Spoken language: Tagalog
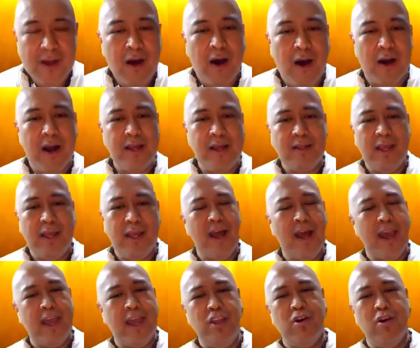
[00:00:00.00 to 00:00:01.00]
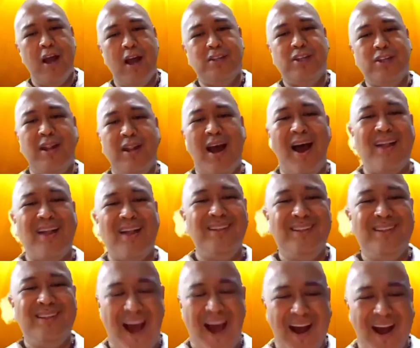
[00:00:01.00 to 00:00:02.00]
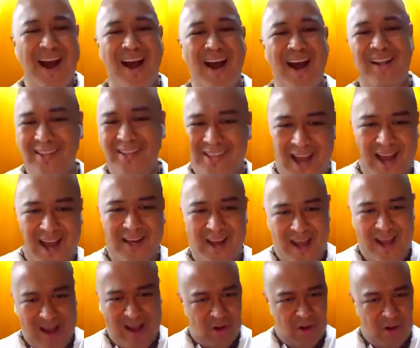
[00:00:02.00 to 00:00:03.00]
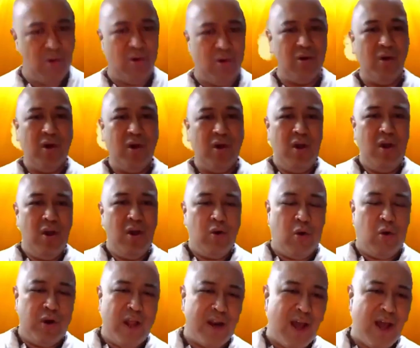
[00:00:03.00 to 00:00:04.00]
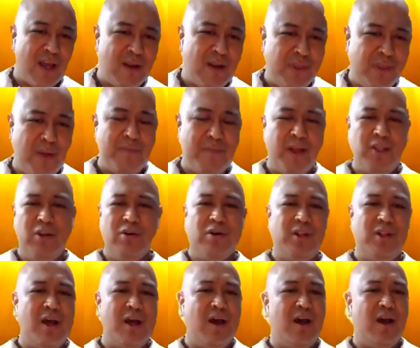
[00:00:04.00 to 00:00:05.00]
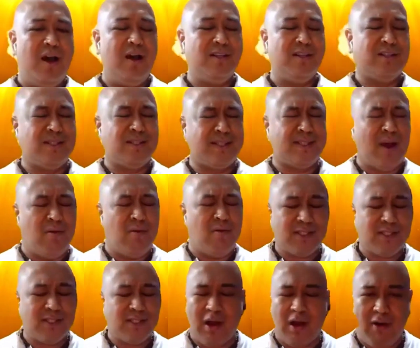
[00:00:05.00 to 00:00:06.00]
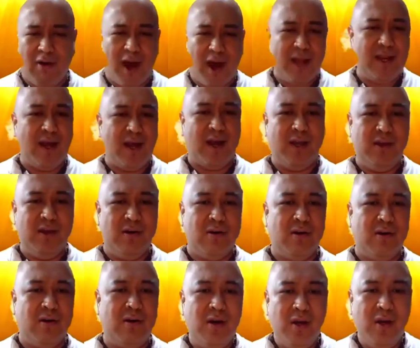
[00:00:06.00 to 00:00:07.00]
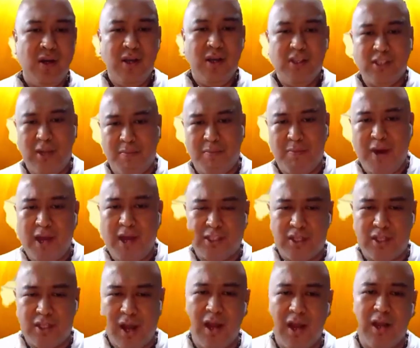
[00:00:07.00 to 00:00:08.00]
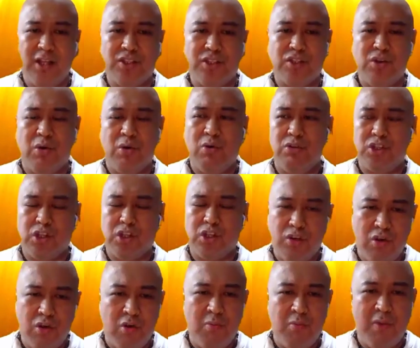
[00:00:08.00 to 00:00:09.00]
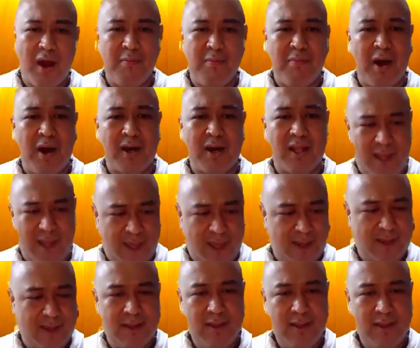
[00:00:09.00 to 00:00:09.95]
Alright, ilagay nyo nga dyan, handang-handa na ako kung nararamdaman nyo na sawang-sawa na kayo sa mga struggles nyo, gusto nyong ma- marating